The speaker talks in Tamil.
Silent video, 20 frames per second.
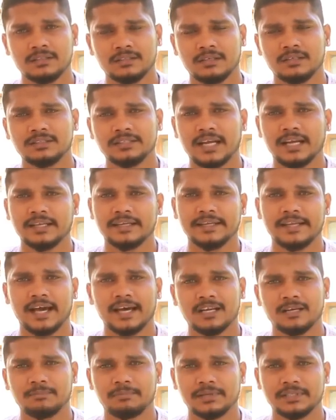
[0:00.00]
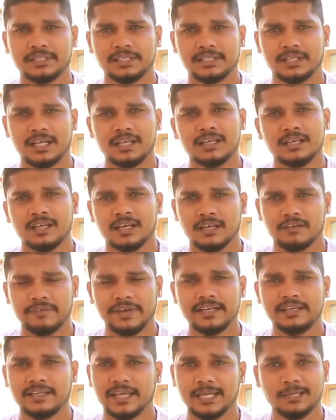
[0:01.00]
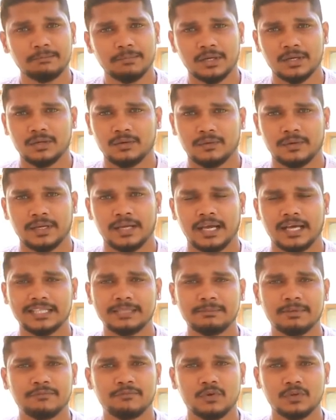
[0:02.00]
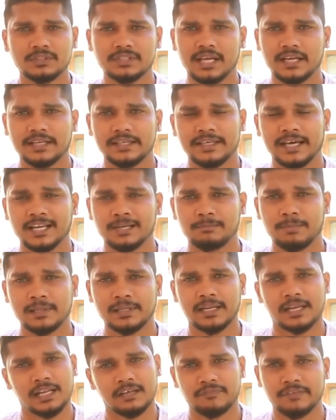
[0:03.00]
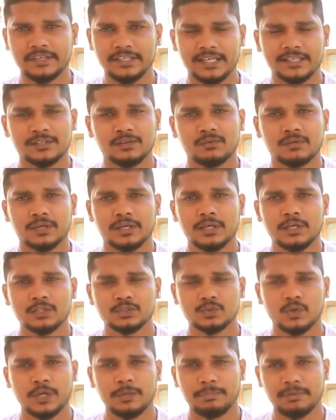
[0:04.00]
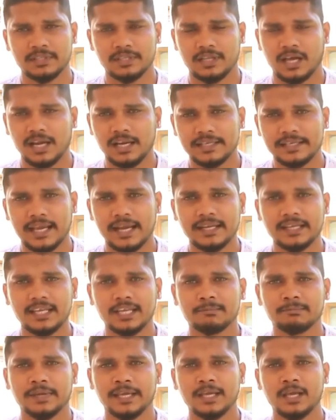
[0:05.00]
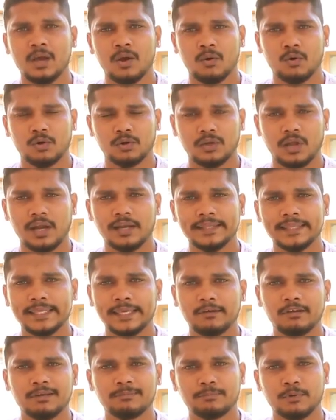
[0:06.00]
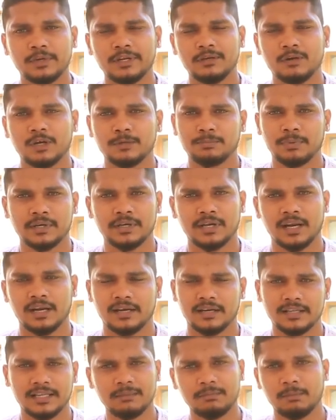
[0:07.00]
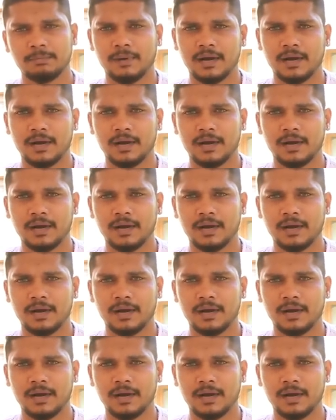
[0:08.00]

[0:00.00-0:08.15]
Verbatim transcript: தேர்ட் கேட்டகரி யாருன்னு பார்த்தீங்கன்னா வெயிட் கெயின் பண்ணுறவங்க அதேமாதிரி ஃபோர்த் கேட்டகரி யாருன்னு பார்த்தீங்கன்னா நல்லா ஃபிட்டாக இருக்கவங்க ஸோ இப்போ இந்த நாலு கேட்டகரியுமே ஒரு நாளைக்கு எவ்வளோ ப்ரோட்டீன் லோட் பண்ணுறாங்கன்றதை நம்ம